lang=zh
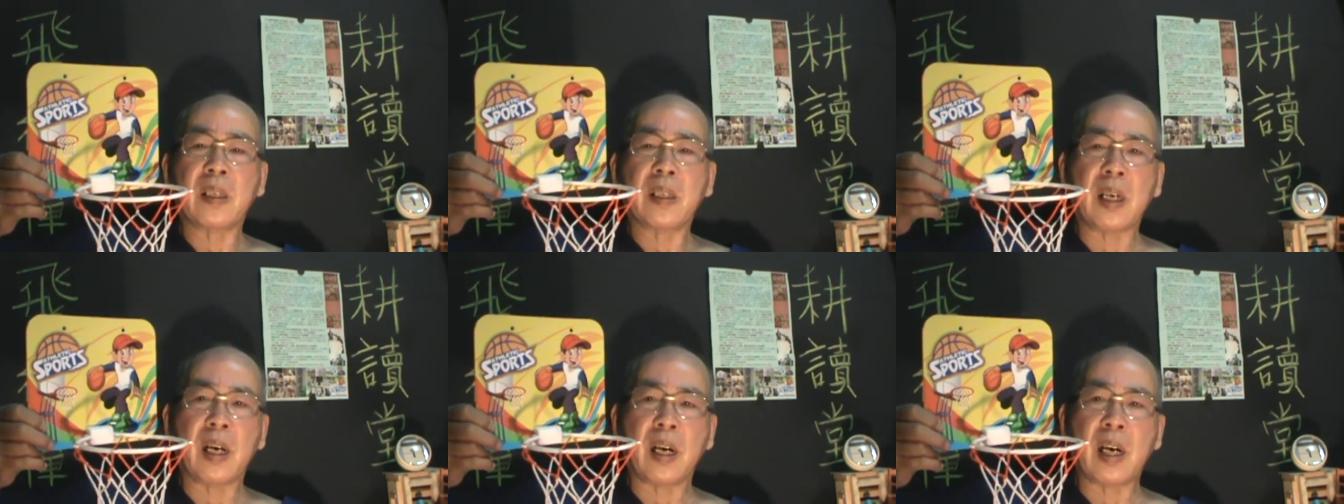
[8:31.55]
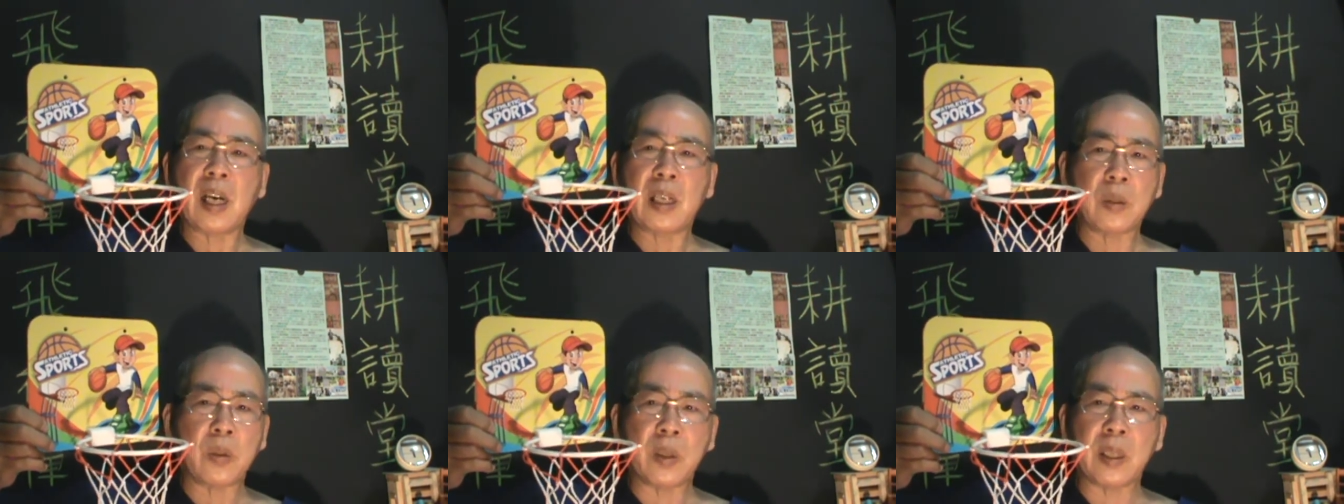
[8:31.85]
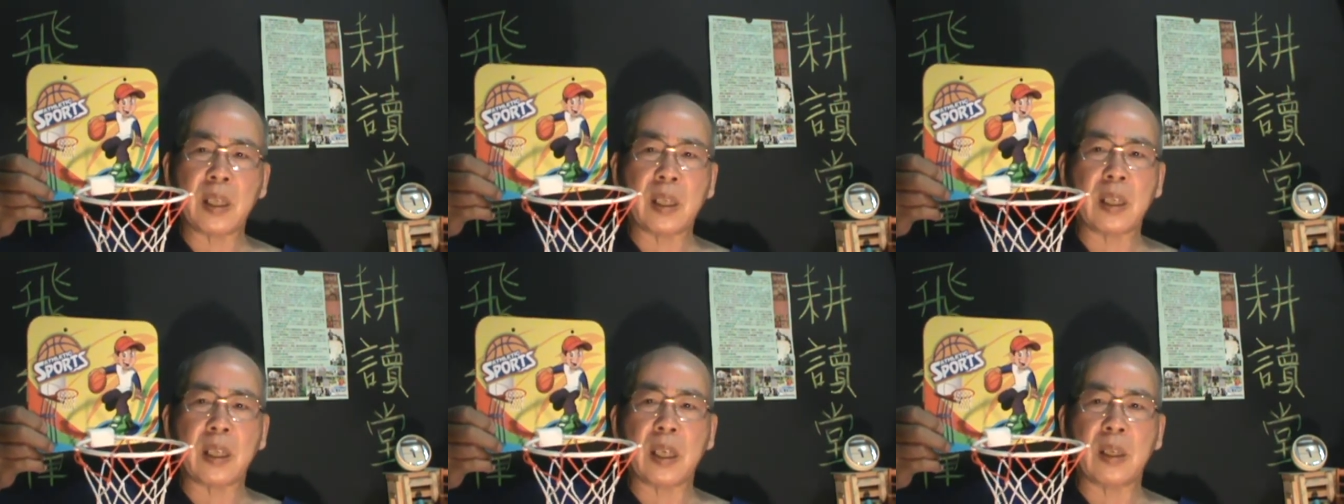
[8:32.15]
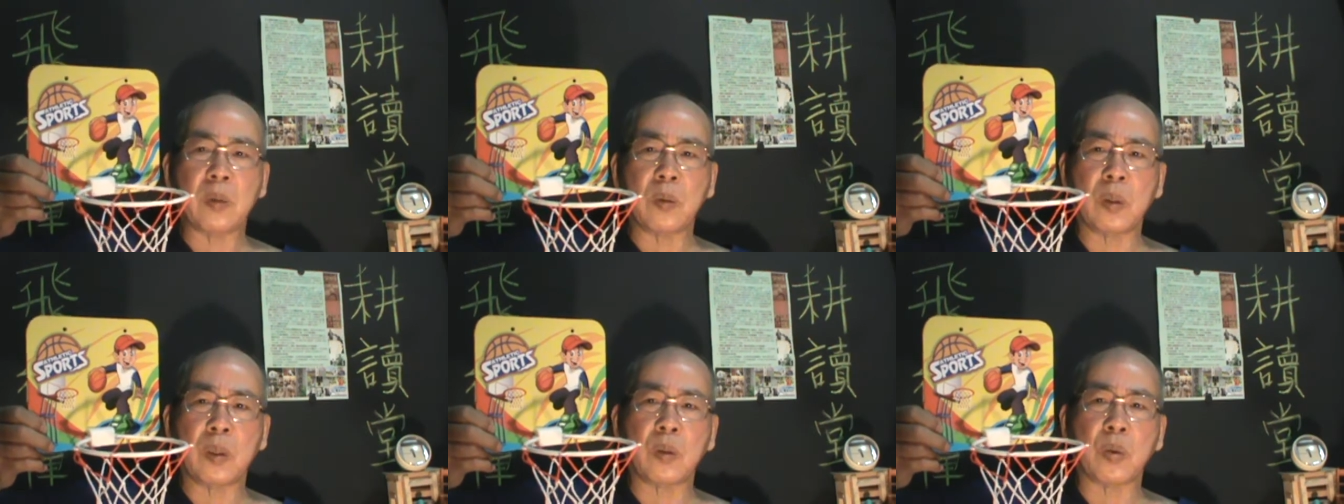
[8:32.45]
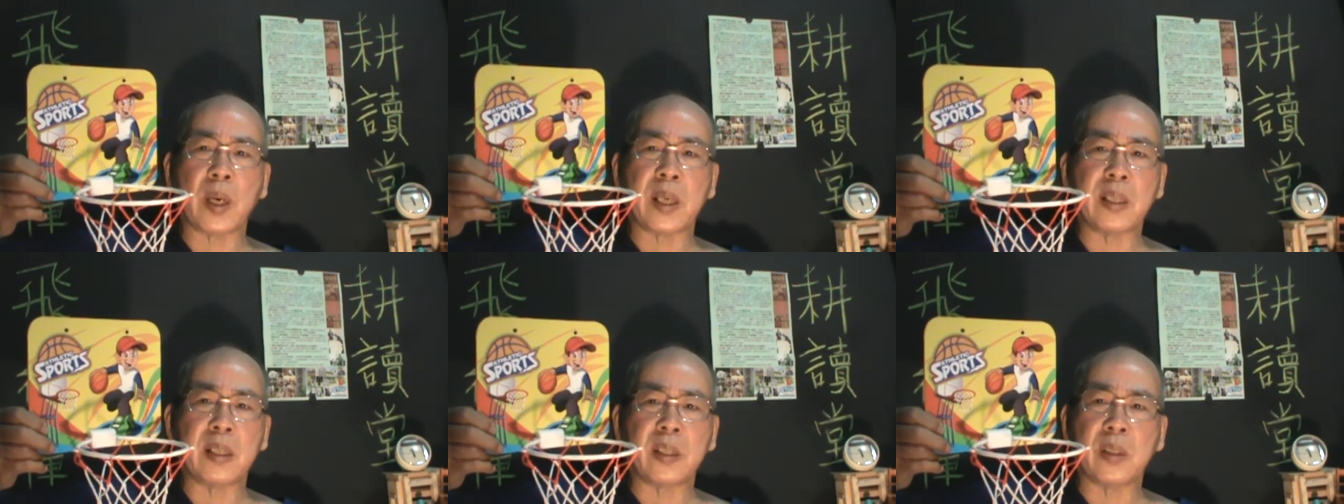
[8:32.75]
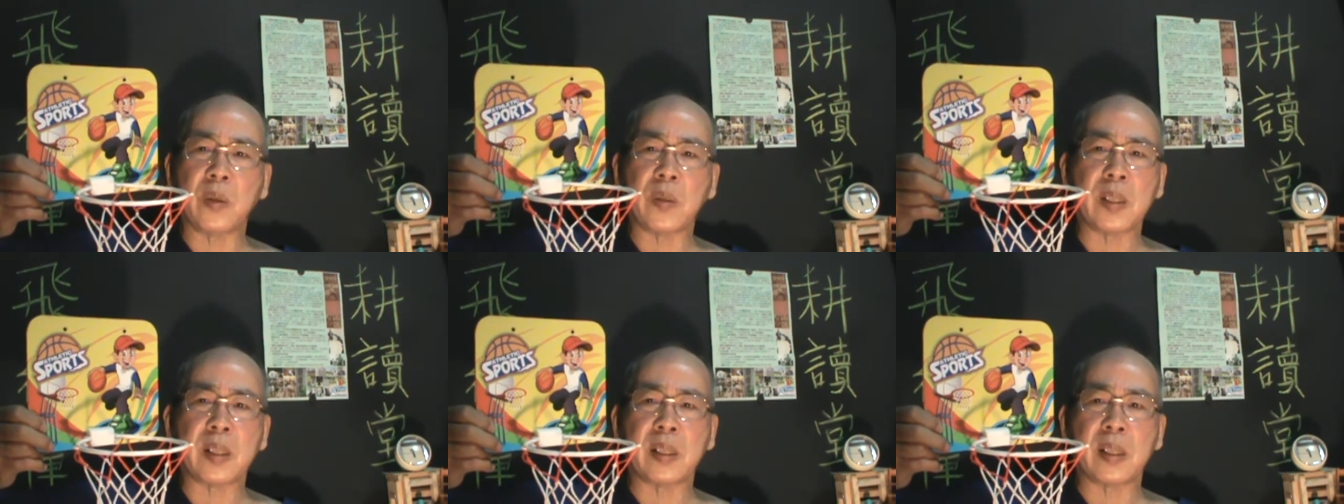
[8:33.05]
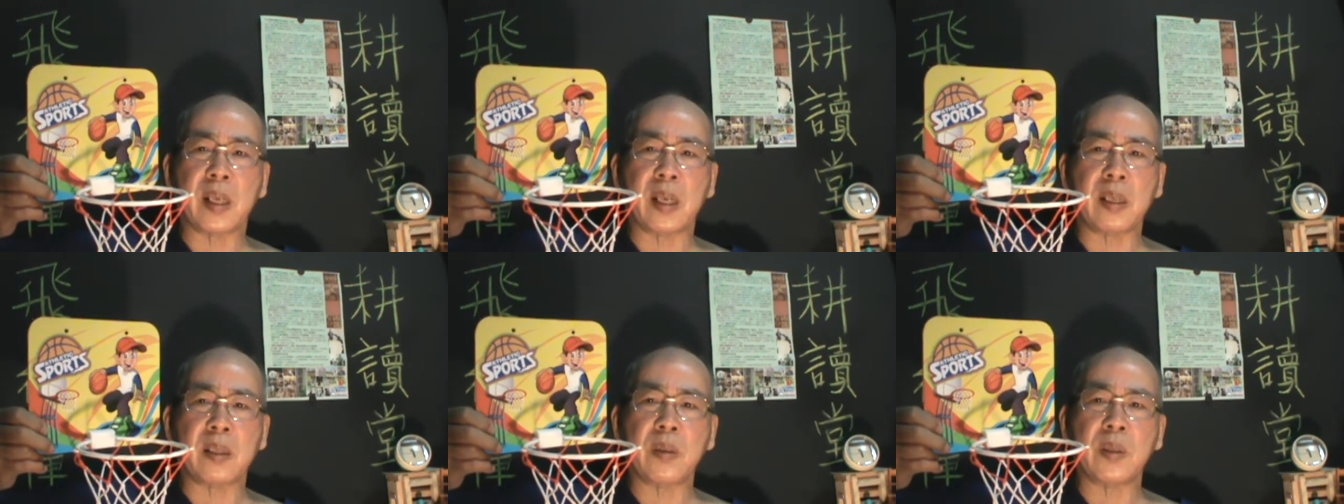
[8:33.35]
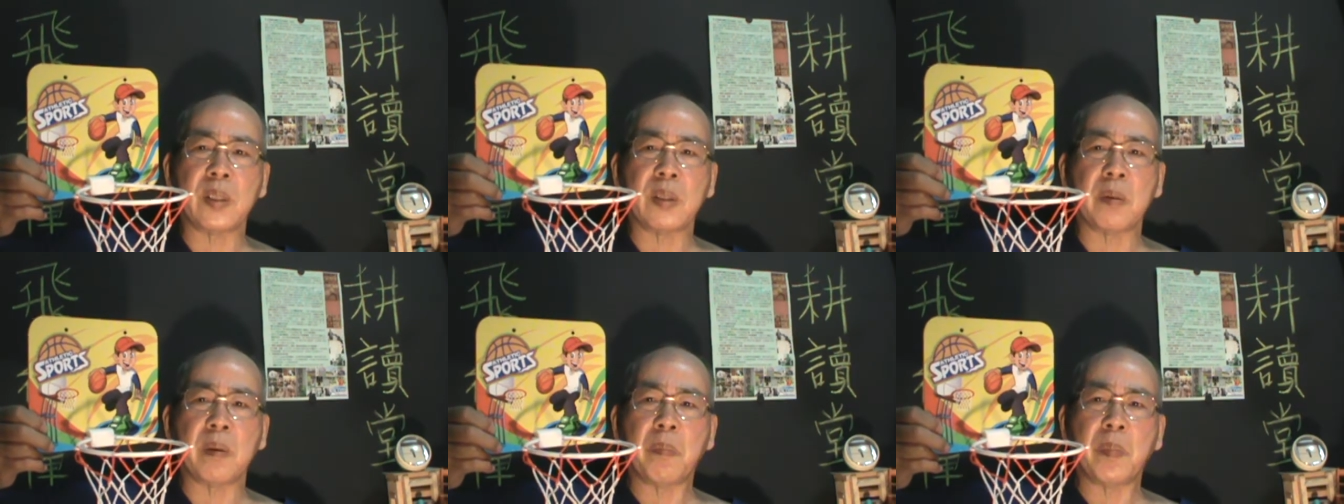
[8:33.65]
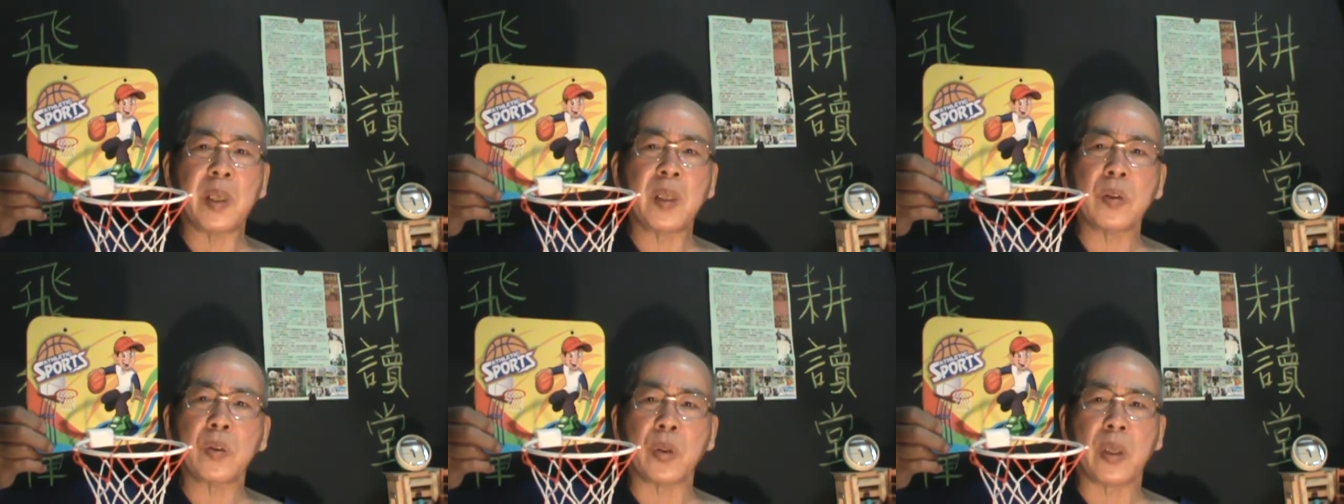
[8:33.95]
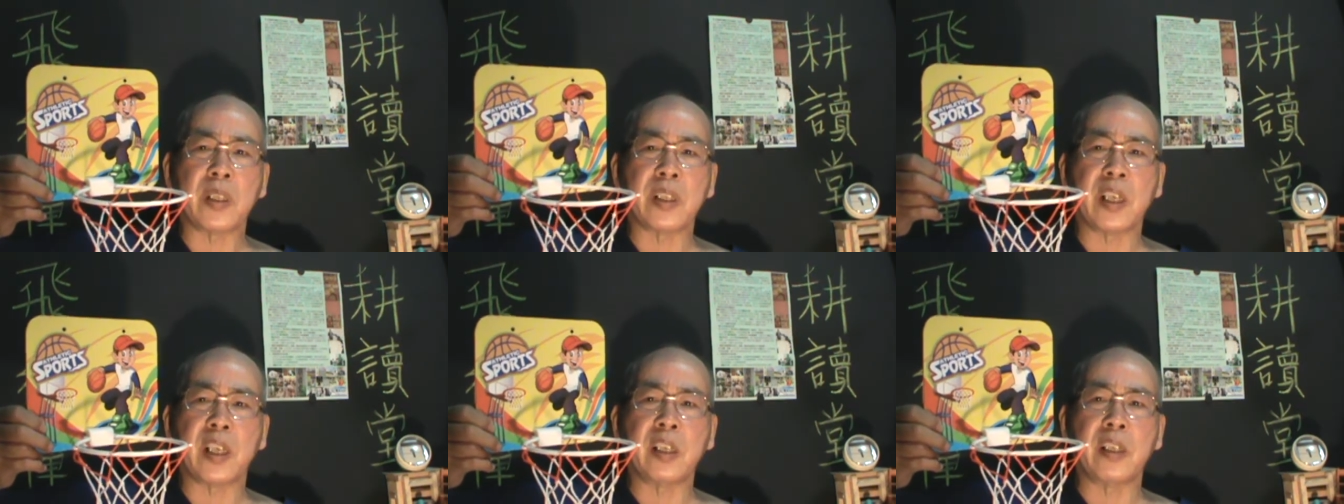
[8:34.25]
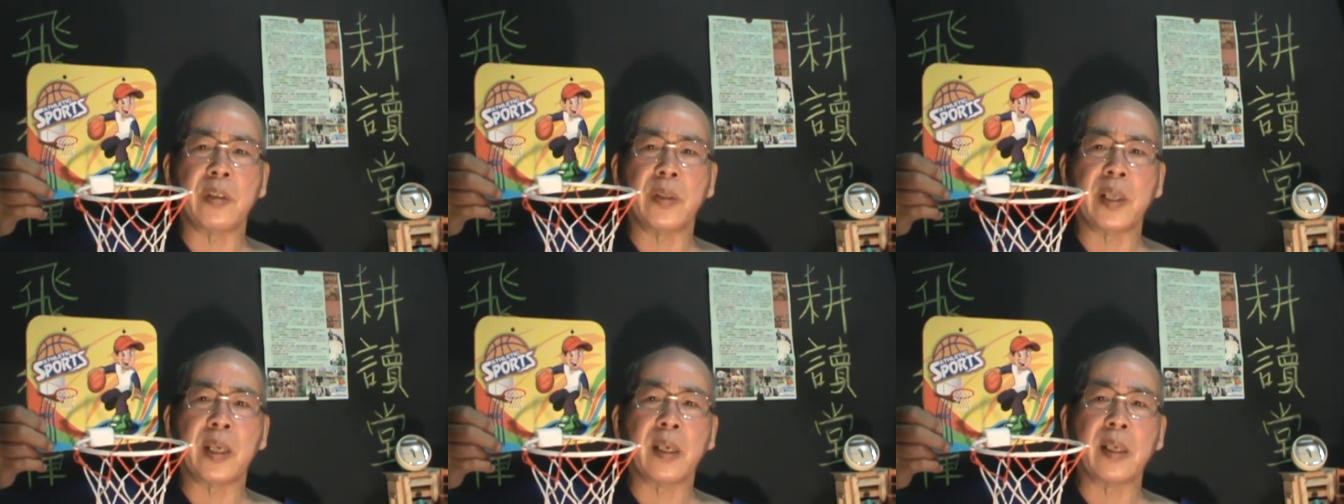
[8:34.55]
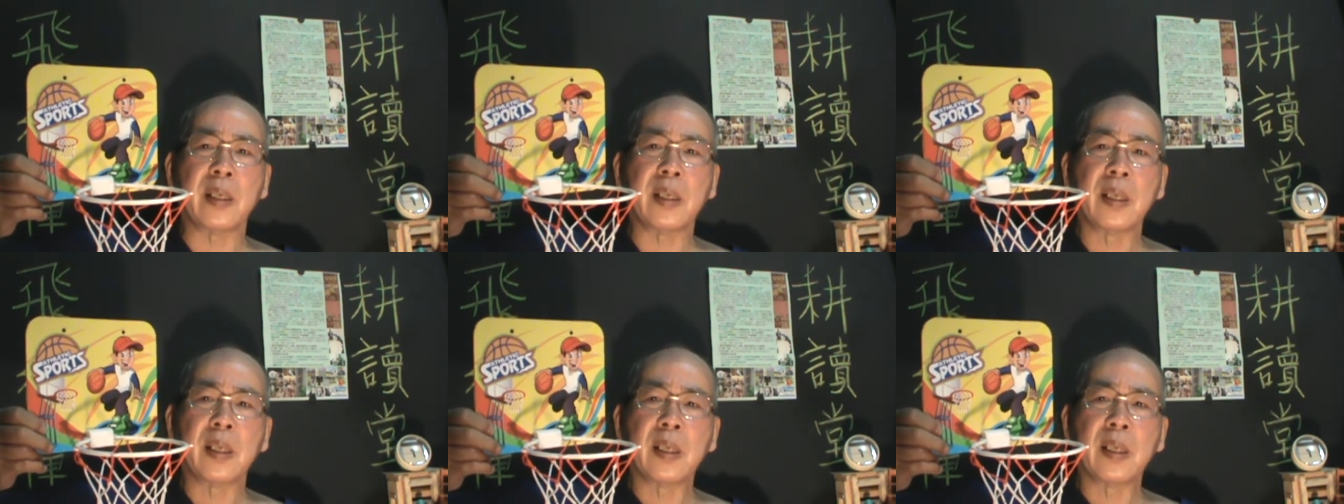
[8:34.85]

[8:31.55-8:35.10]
啊，很多的很多的团体都是这样，为什么没有选贤引能，